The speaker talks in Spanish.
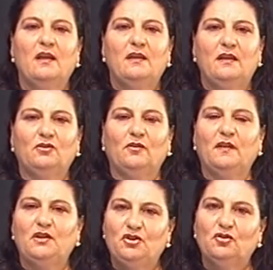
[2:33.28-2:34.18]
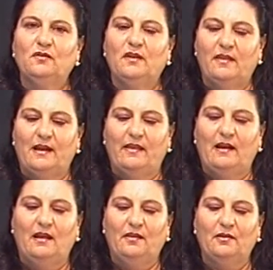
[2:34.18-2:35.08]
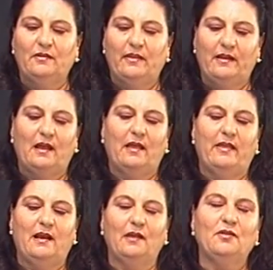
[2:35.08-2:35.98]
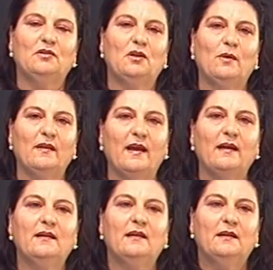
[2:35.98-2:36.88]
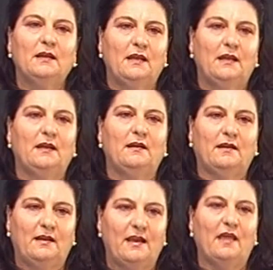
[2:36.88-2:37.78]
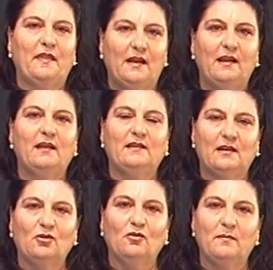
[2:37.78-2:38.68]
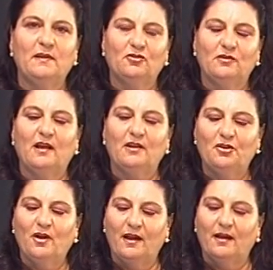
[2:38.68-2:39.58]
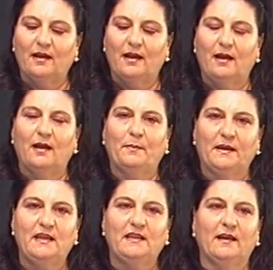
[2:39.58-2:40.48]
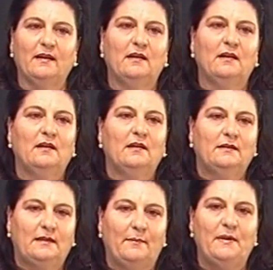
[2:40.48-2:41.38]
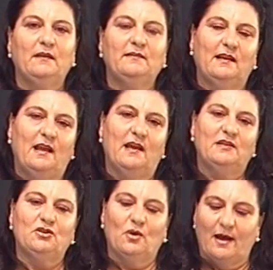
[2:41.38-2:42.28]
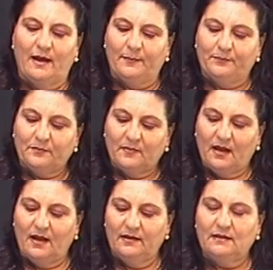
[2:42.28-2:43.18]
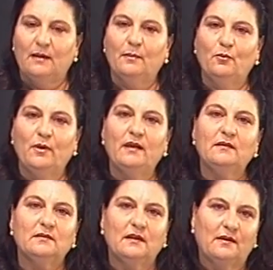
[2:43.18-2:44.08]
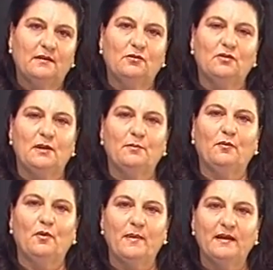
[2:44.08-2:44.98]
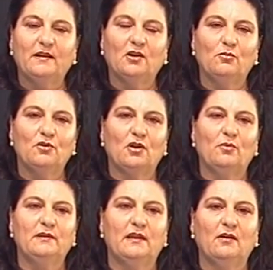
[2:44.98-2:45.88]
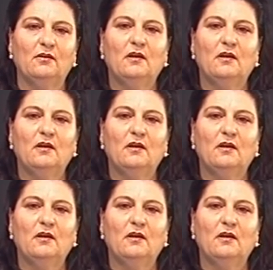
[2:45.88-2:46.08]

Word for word: Y entonces yo desde la delegación, desde la delegación de igualdad eh, quería hacerle este reconocimiento este año a, a Paquita. También se le ha hecho a, a esta mujer, que en sus tiempos fue maestra, como ya he comentado,